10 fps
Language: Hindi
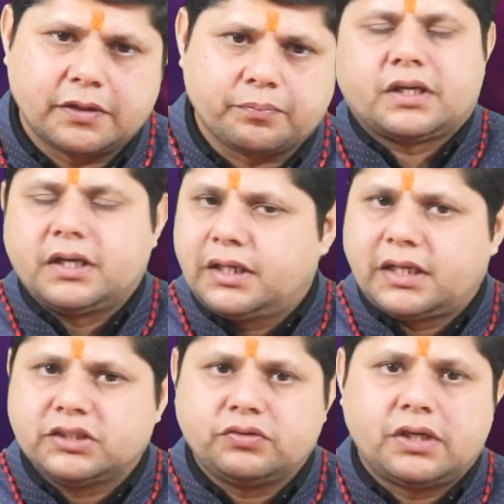है कन्या
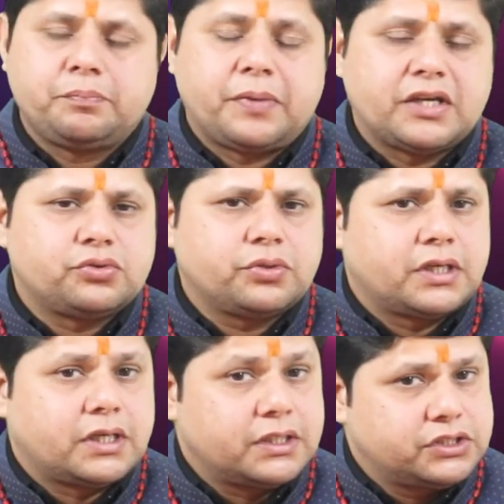राशि वाले पैसों के
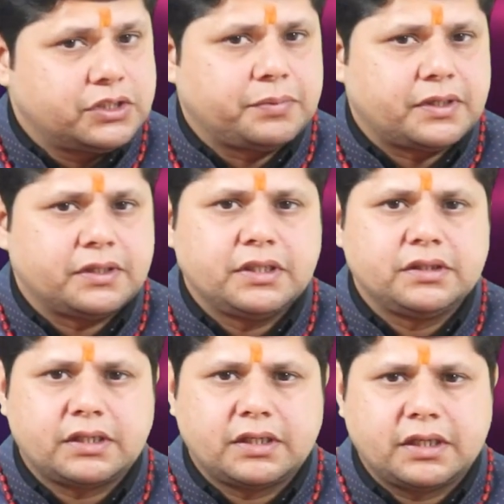खर्चे पर
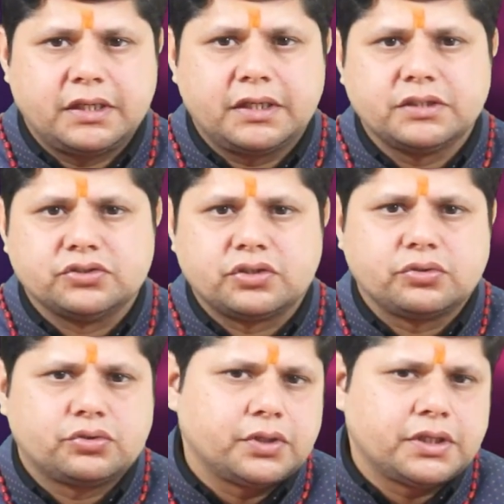नियंत्रण रखने की
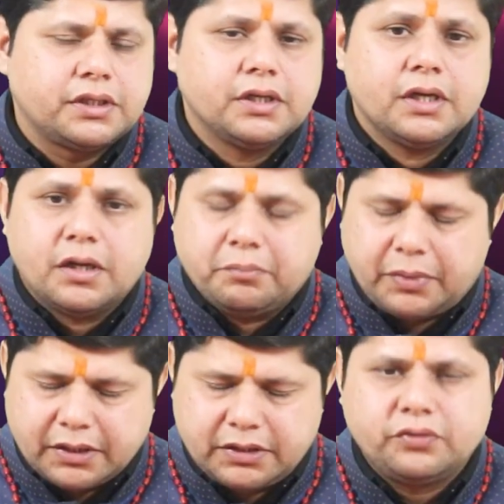जरूरत होगी
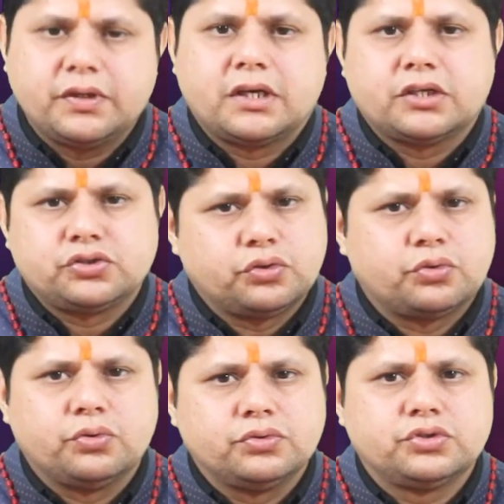बढ़ते हुए खर्चों
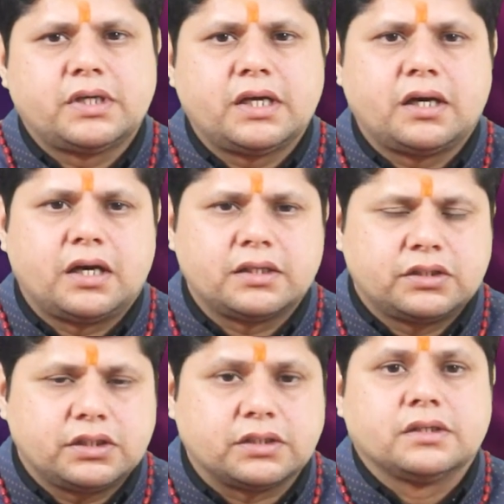को जो है
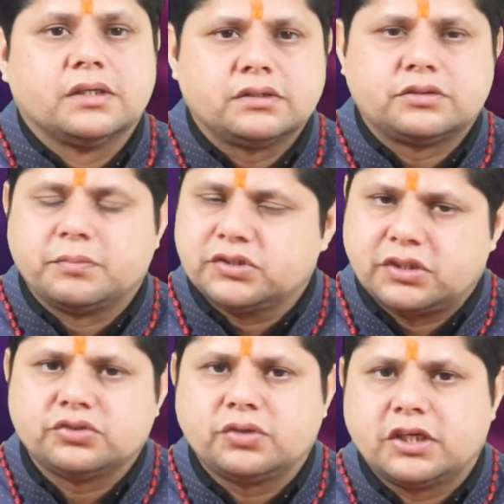आर्थिक
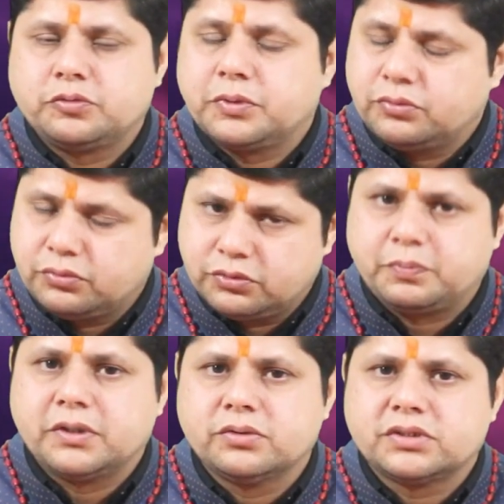समस्या जो है
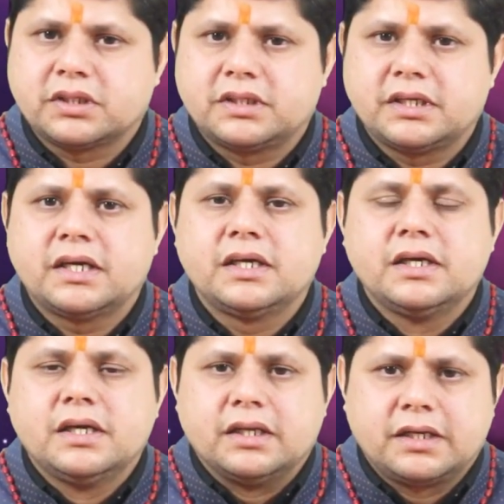उत्पन्न हो सकती है
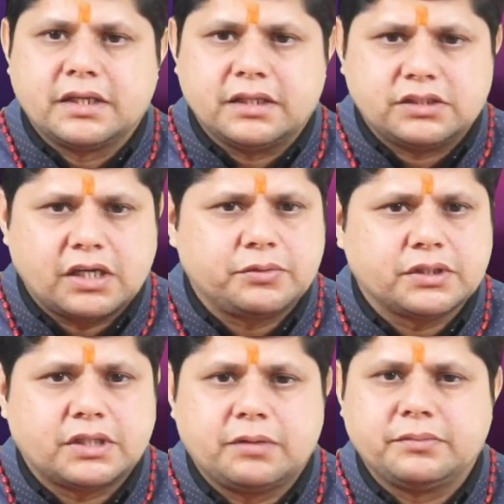लेकिन हिसाब
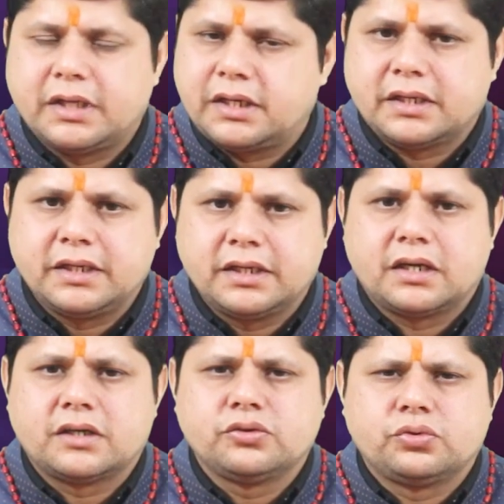किताब न रखने के
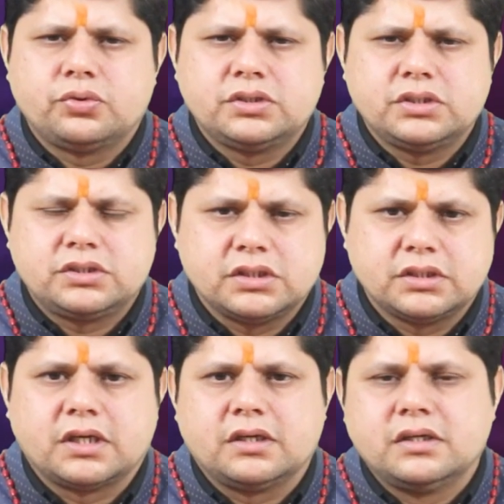कारण थोड़ी सी
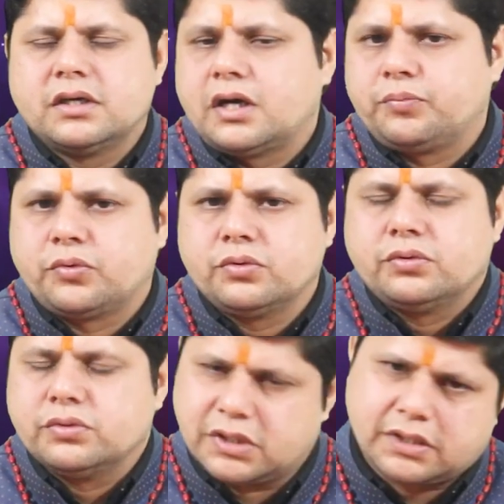चिंता आपको
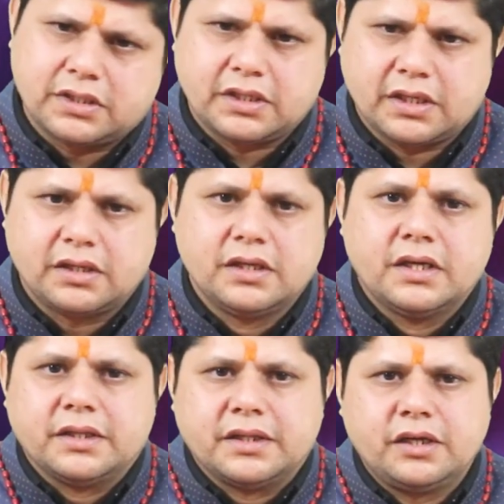हो सकती है
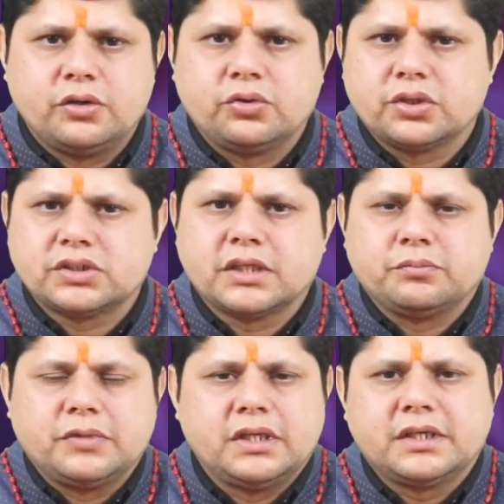नए लोगों के साथ
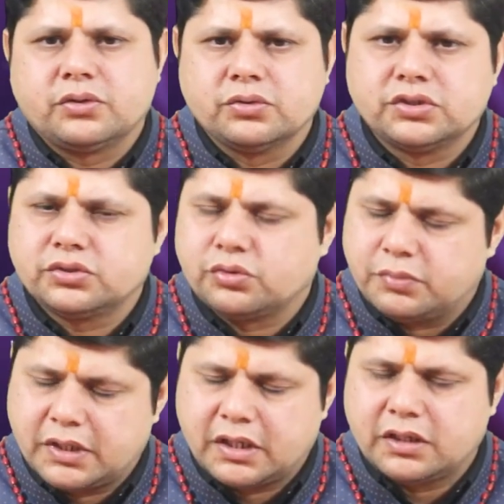मिलने की कोशिश को
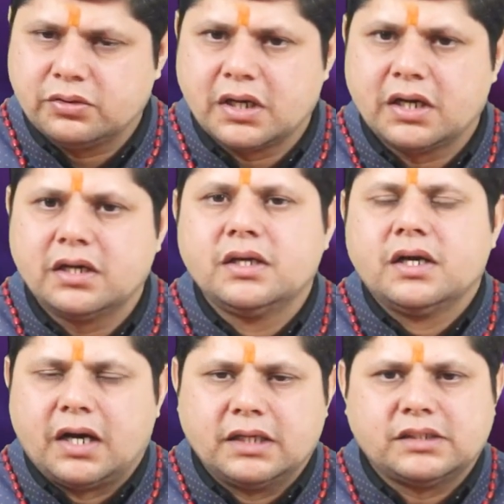बढ़ाना होगा
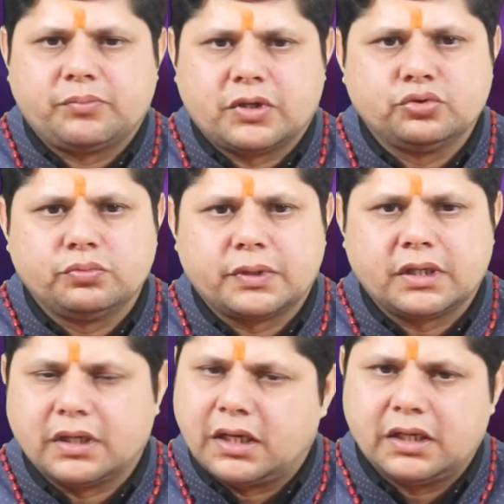आज आपका शुभ
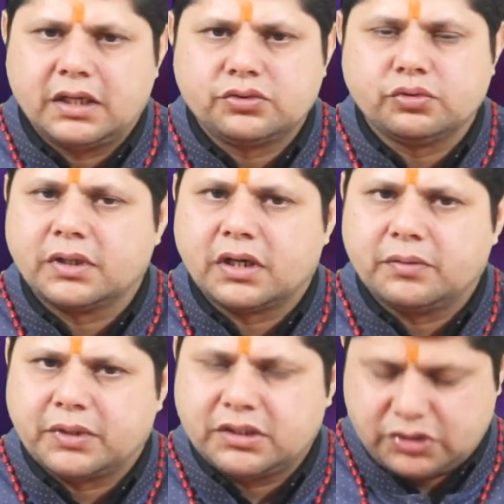रंग लाल है शुभ अंक
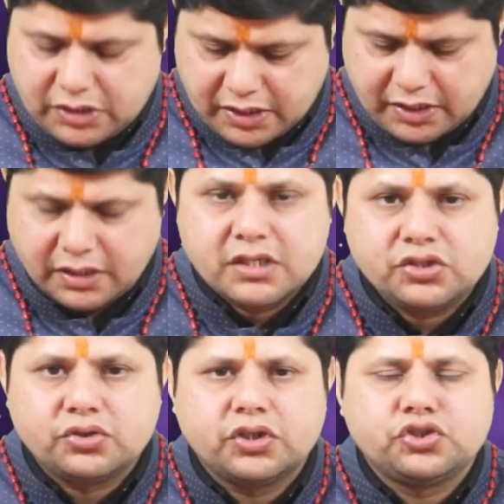आपका छः है
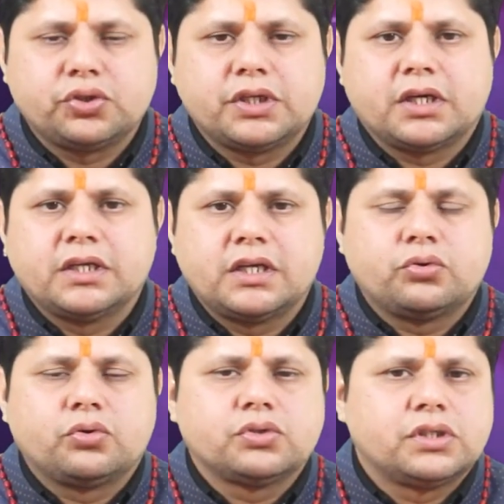छोटी छोटी कन्याओं
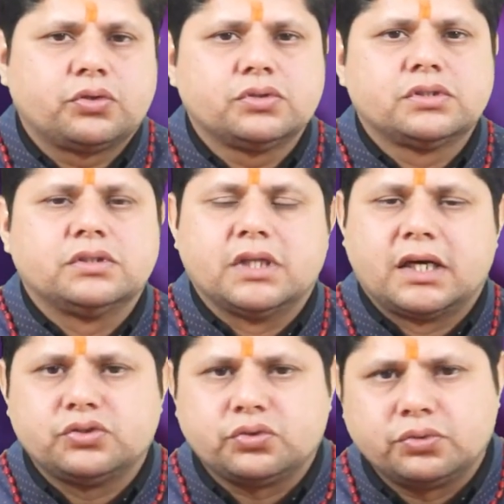को कुछ ना कुछ
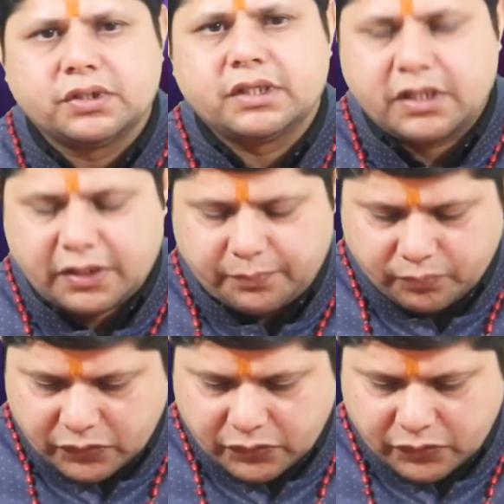दान जरूर देना है